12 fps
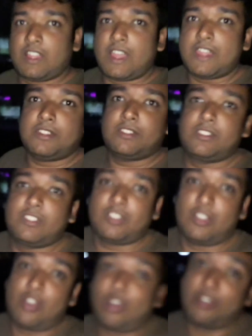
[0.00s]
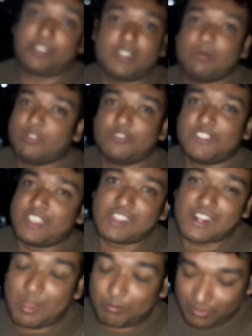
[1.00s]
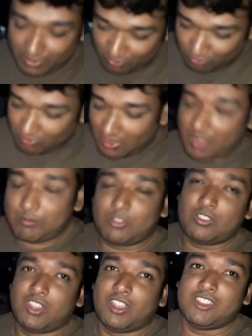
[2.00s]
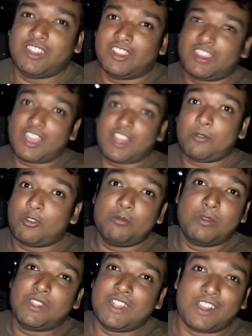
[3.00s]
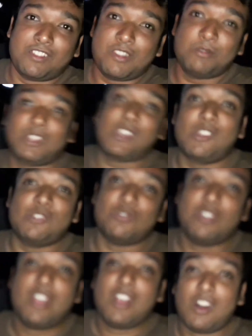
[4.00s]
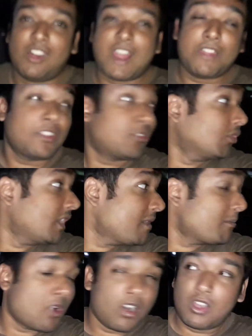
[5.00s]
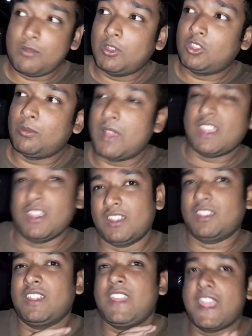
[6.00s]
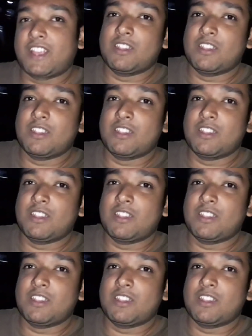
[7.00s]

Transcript: गाइस औसम मूवी है राम सेतु आप लोग जरा देखिए आपको मज़ा आएगा सही बता रहा हूँ और ऐसे खुले माहौल में तो भाई एक